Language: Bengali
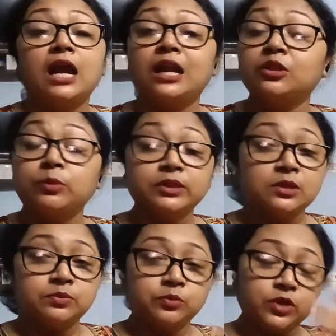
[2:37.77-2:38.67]
আর
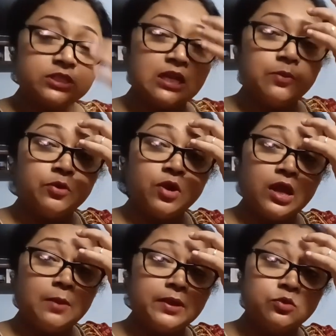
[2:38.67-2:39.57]
তোমাদের বলেছিলাম মনে
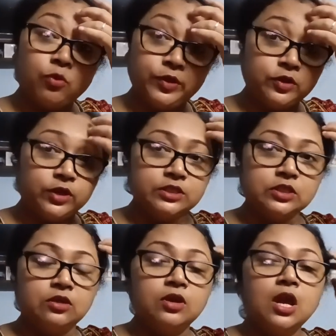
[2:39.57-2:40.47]
হয় আমার কোভিড
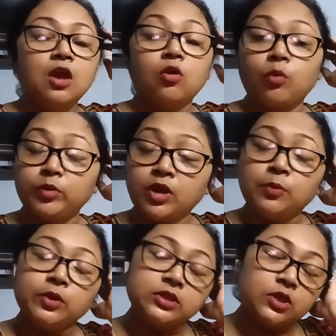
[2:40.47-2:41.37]
হয়েছিল কোভিড
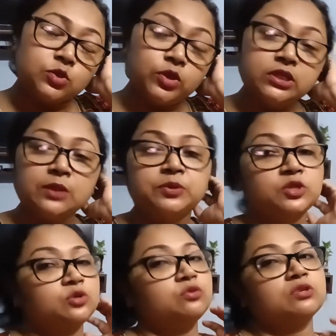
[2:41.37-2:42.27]
হওয়ার পর থেকে শরীরটা
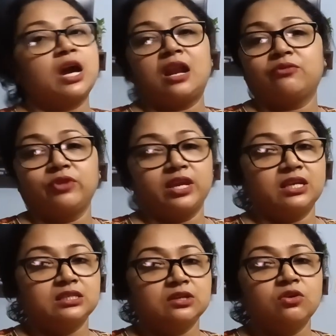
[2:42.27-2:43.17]
ভীষণ খারাপ হয়ে
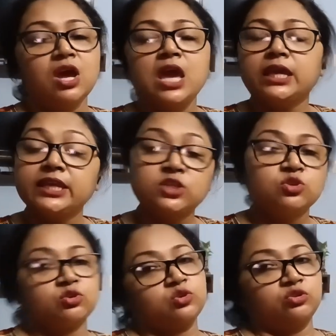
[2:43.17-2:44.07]
গেছে গো
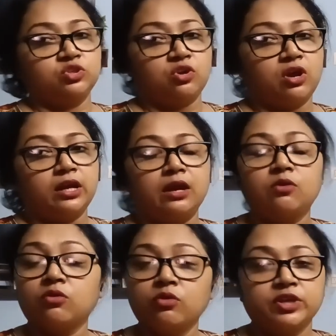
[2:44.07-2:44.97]
কিচ্ছু সহ্য হয় না
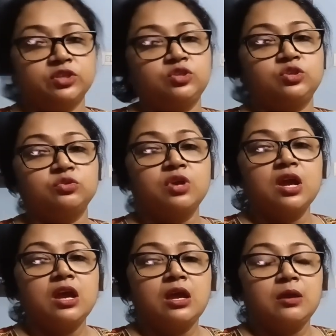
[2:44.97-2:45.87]
কোনো কিচ্ছু
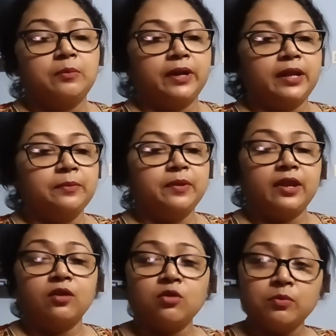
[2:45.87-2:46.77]
মানে
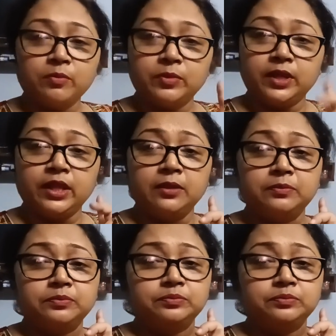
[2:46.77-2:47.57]
এরকম মানে